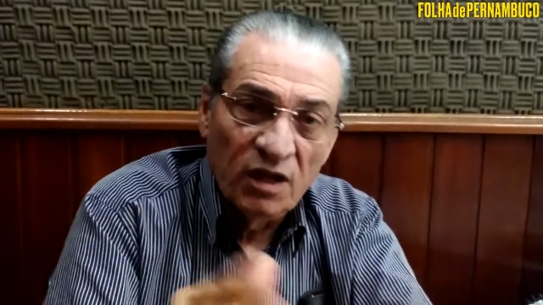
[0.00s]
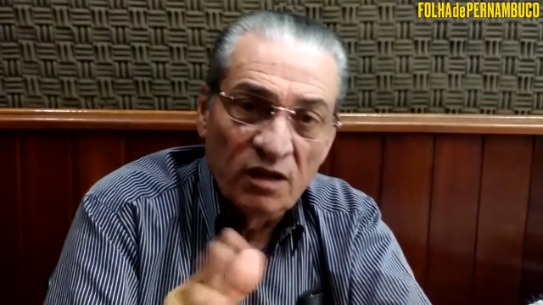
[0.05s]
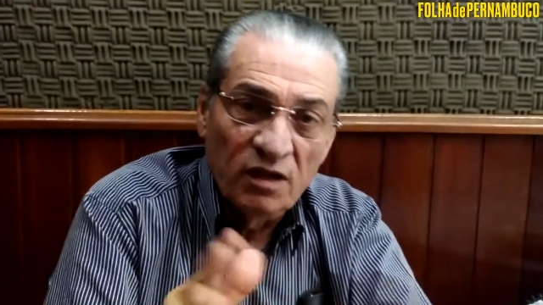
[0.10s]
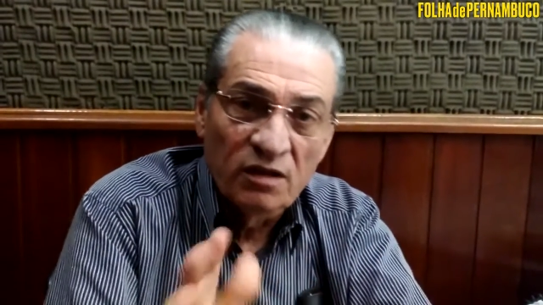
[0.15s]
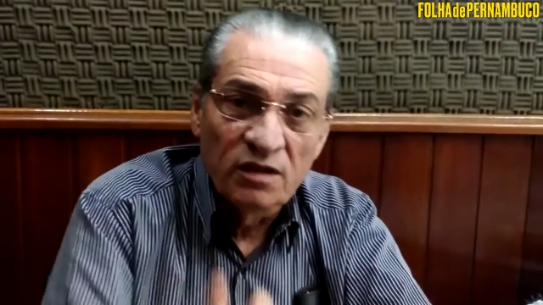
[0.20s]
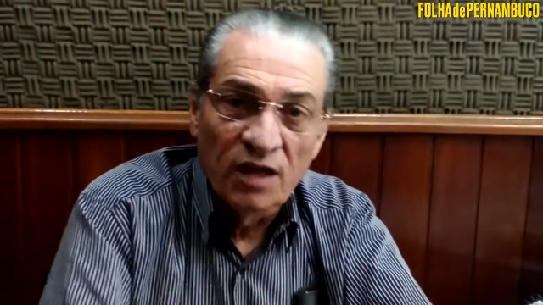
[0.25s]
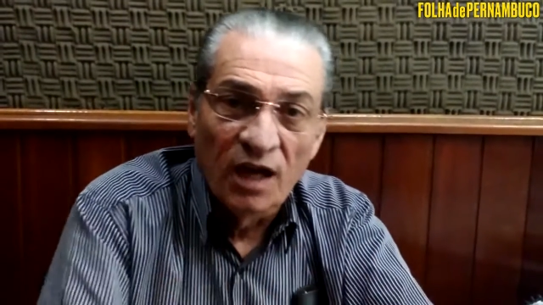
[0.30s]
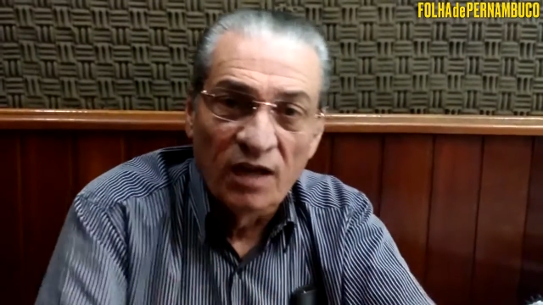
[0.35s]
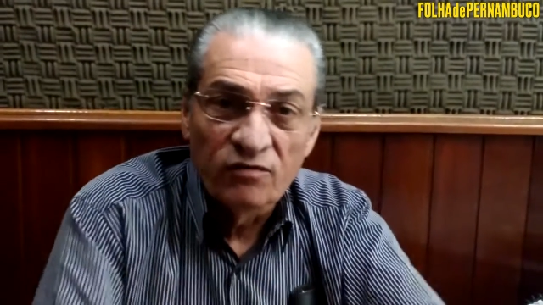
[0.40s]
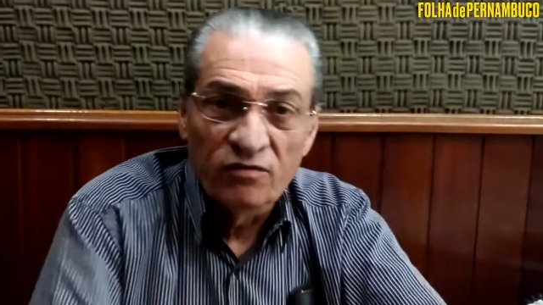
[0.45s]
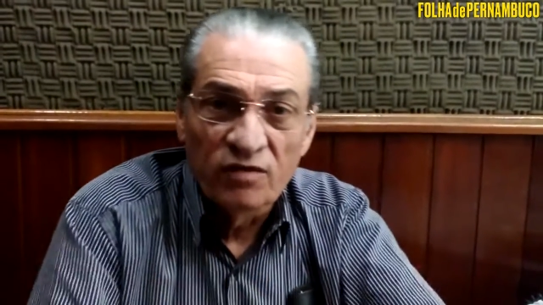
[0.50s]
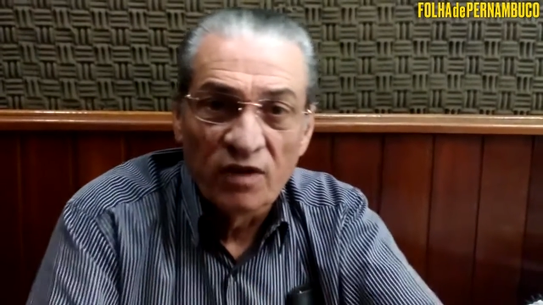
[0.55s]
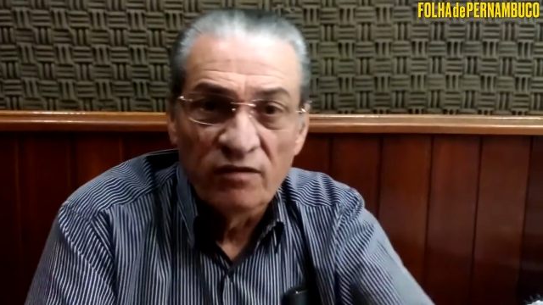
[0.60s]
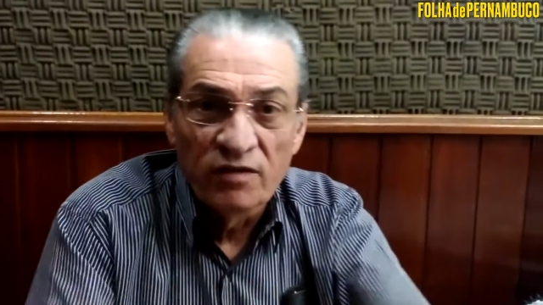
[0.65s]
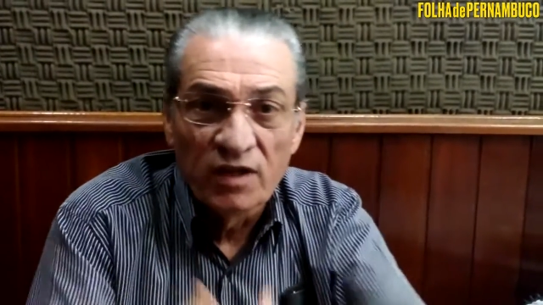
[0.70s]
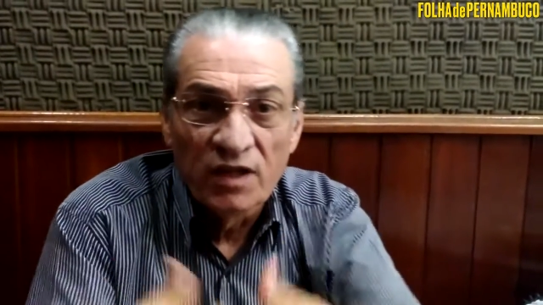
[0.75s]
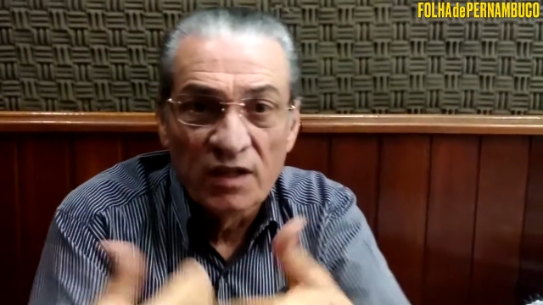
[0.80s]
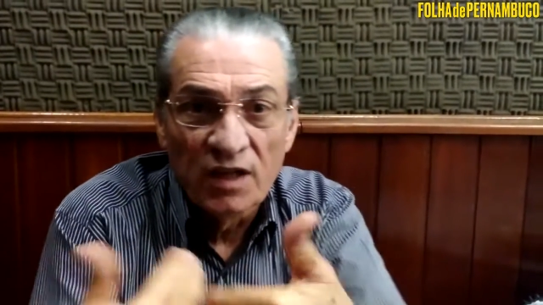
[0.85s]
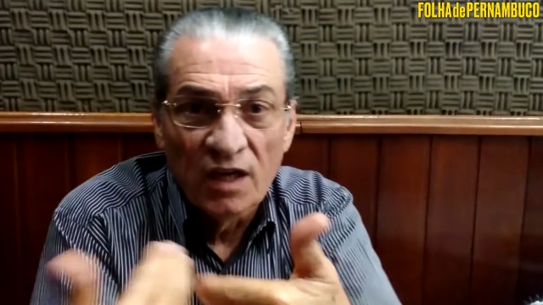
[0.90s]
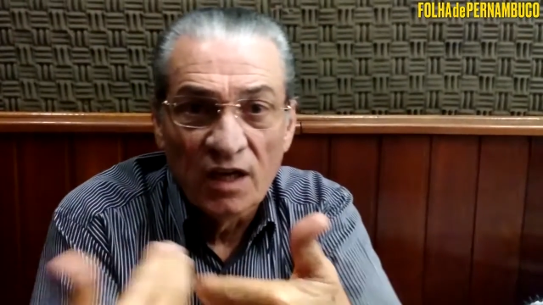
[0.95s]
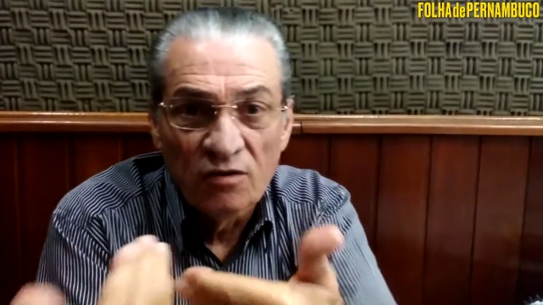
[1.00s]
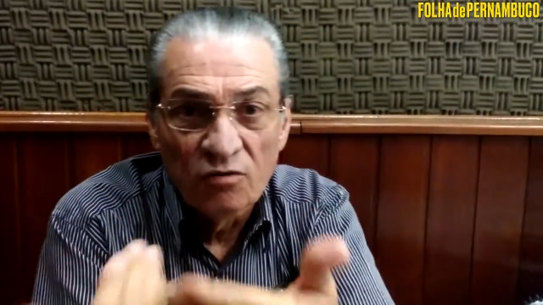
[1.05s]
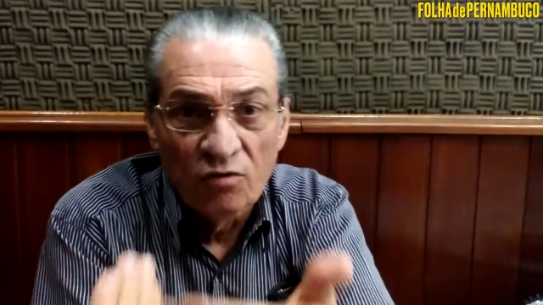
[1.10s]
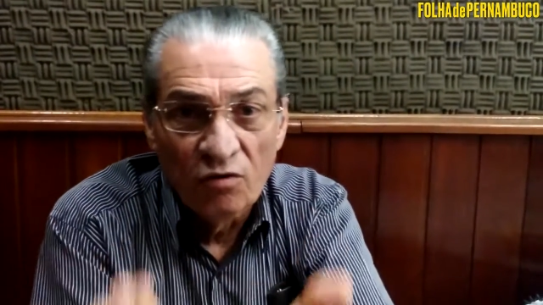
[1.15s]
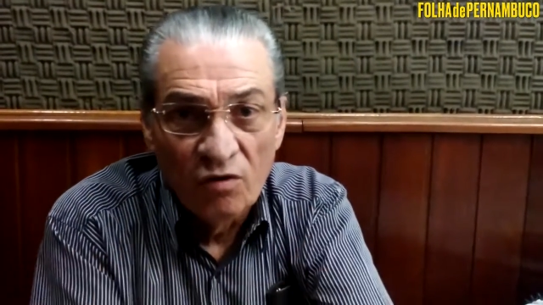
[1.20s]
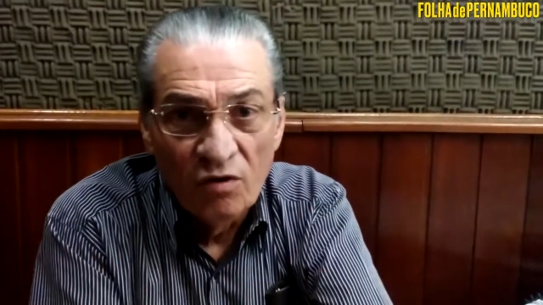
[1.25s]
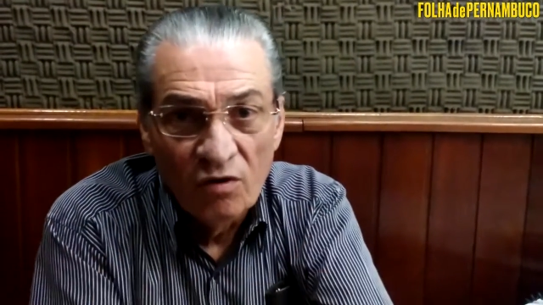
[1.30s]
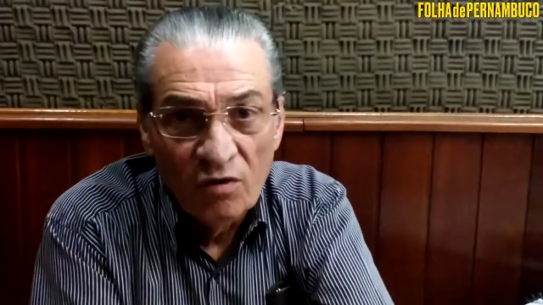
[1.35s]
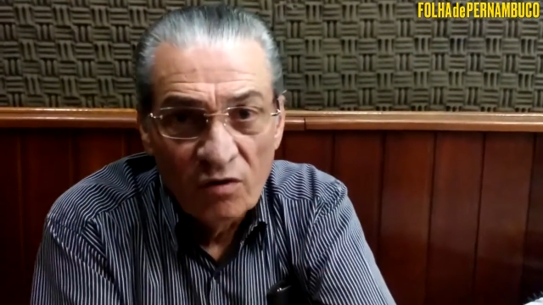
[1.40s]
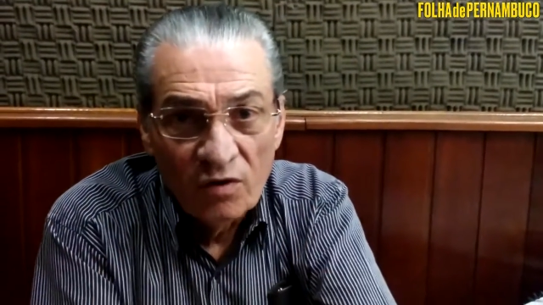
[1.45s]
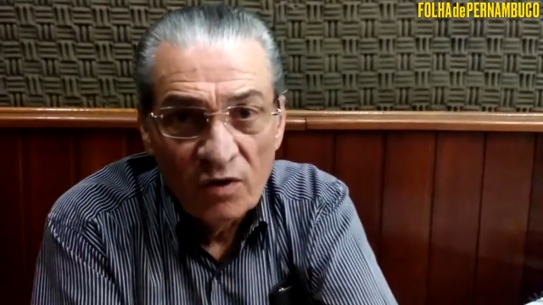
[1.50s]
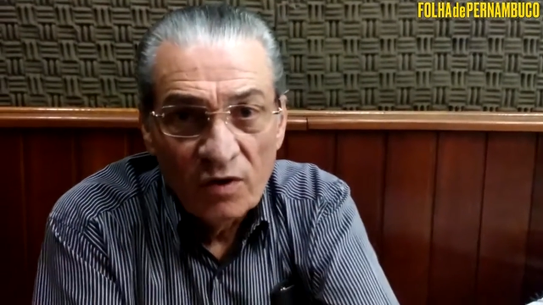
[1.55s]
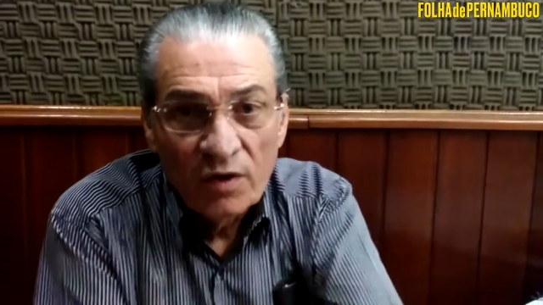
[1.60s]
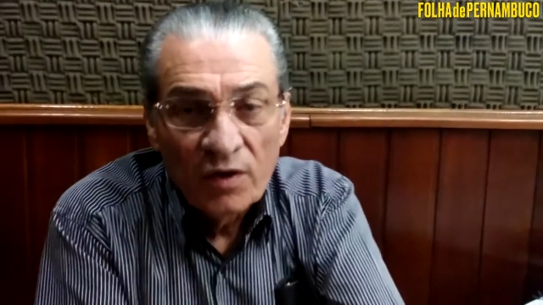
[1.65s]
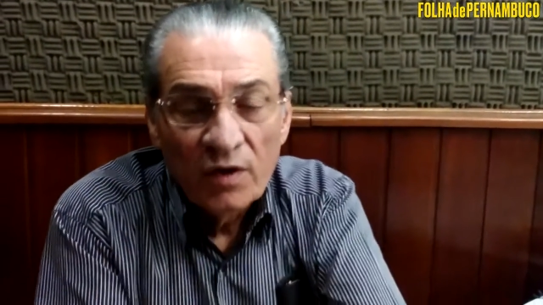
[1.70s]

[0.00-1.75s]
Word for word: candidatos a vereador,